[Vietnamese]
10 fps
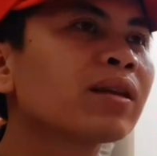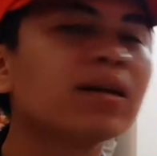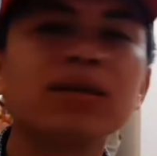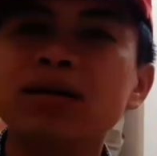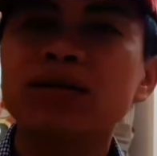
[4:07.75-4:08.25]

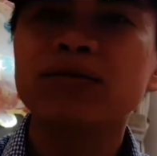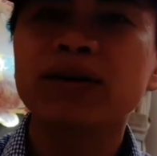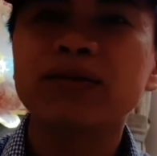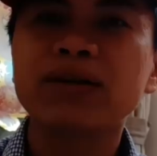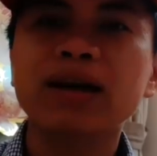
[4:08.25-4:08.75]
kiến thức
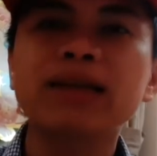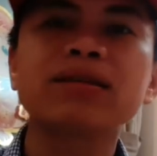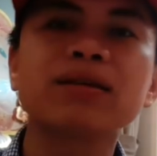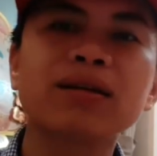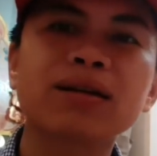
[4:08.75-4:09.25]
về cách
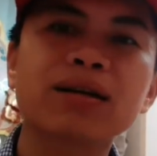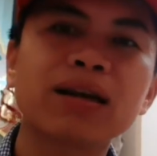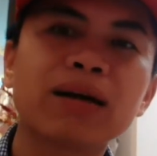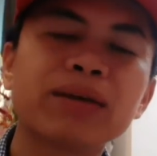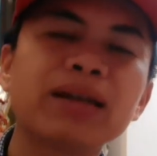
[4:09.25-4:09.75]
thức
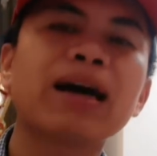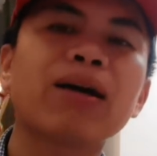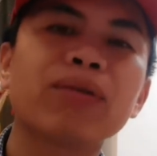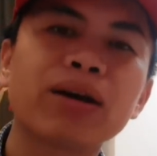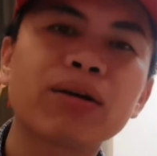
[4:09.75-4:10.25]
làm thế
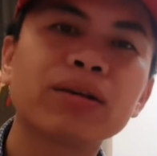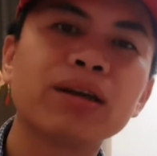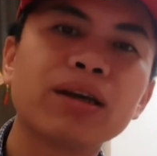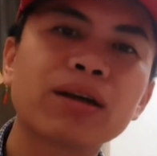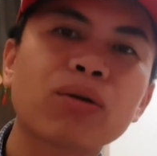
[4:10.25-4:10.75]
nào để có
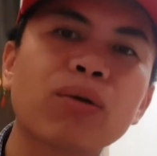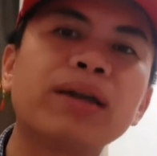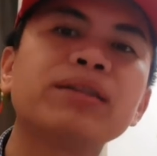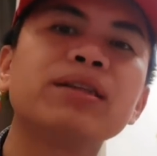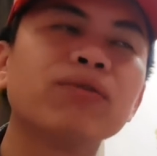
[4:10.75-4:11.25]
thể
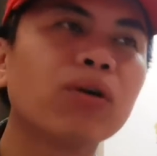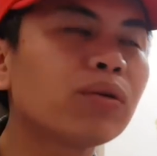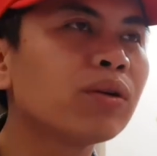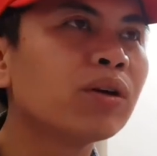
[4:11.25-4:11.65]
quản trị vốn